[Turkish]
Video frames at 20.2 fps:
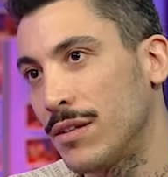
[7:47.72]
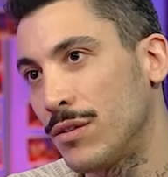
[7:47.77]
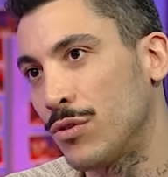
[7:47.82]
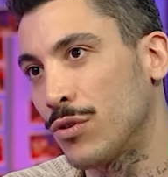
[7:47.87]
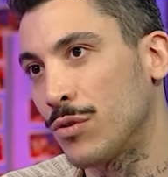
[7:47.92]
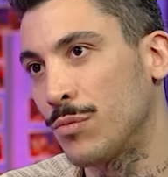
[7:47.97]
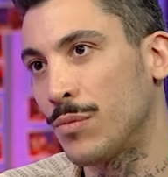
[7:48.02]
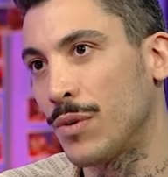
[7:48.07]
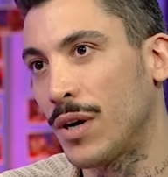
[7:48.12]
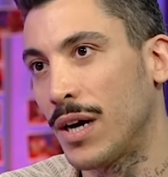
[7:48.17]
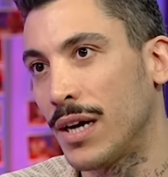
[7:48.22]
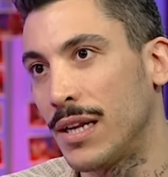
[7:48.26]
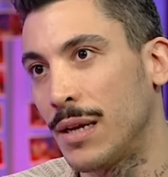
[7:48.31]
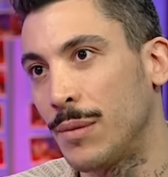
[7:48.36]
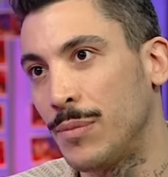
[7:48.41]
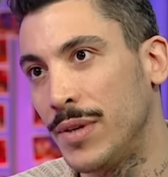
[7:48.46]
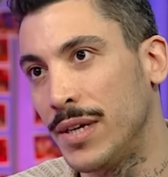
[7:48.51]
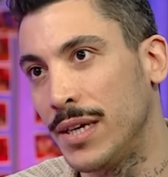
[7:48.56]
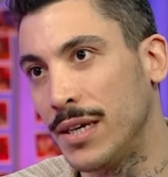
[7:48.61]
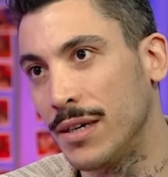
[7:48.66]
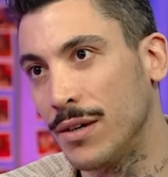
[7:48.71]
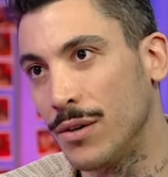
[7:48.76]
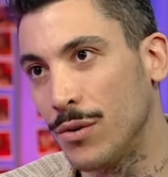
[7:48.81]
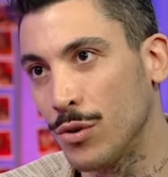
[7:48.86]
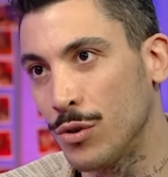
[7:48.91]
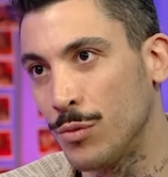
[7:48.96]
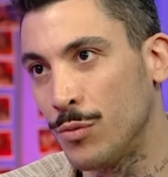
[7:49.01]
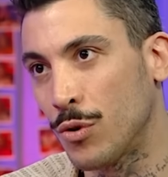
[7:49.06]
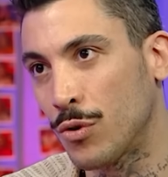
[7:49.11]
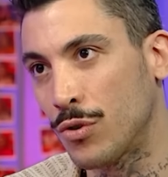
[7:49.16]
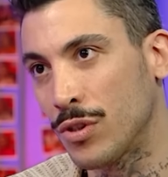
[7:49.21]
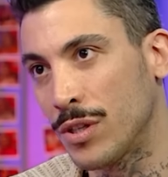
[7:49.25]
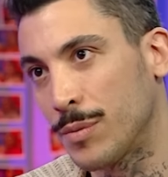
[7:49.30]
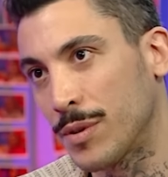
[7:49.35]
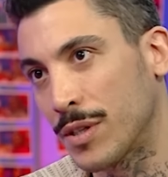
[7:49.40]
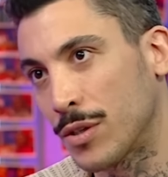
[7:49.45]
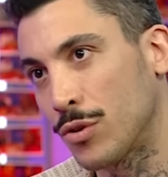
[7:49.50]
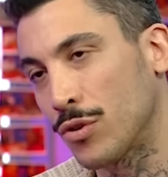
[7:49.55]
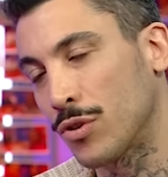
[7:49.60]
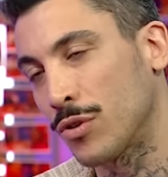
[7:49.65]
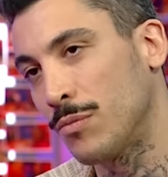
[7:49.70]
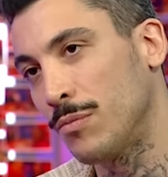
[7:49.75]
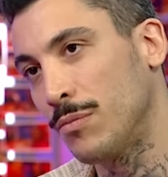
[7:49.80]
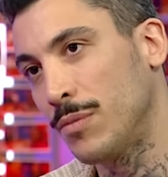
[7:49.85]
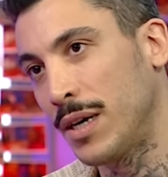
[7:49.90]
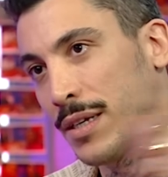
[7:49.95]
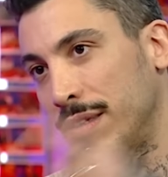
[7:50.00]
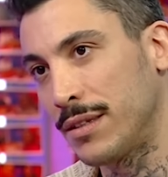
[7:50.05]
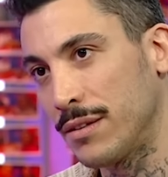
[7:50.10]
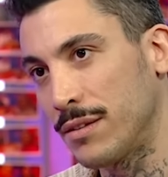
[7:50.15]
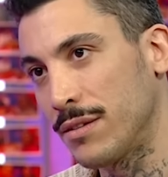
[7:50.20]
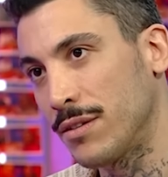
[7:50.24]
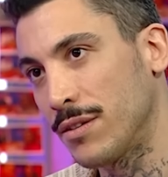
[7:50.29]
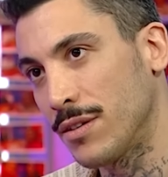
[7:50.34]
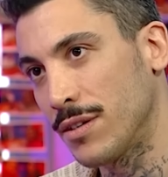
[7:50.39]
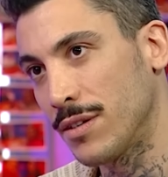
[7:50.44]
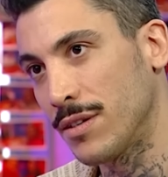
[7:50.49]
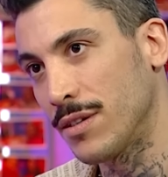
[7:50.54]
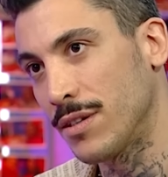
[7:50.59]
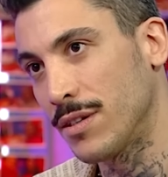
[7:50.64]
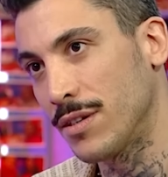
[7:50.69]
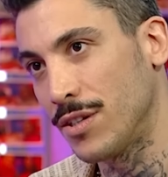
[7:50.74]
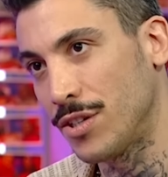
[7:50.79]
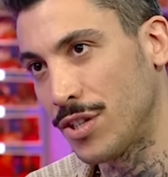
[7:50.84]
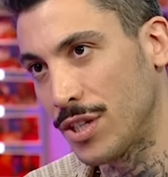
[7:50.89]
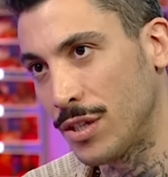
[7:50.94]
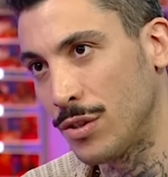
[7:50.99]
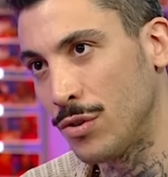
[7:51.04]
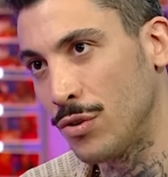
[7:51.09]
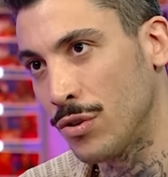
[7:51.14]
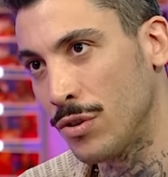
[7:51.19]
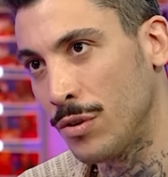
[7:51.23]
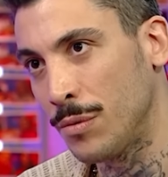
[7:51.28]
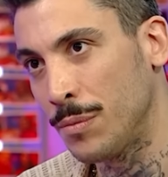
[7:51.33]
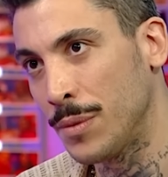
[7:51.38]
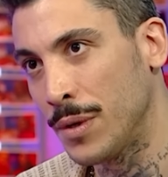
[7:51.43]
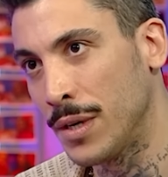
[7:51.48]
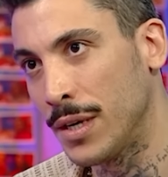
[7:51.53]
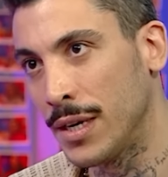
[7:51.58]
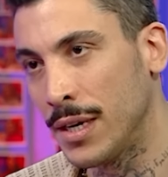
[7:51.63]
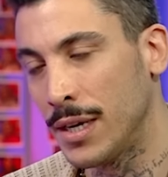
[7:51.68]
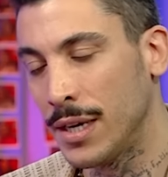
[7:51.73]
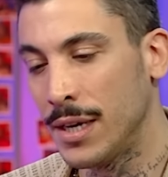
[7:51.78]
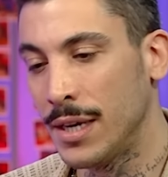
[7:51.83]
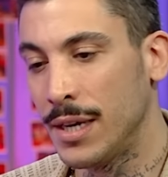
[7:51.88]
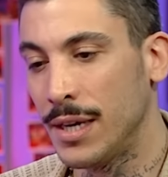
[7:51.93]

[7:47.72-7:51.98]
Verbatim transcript: ediyorum ailemle. Oğlumu okula bırakıyorum. Ben e, işe gidiyorum. Tamam.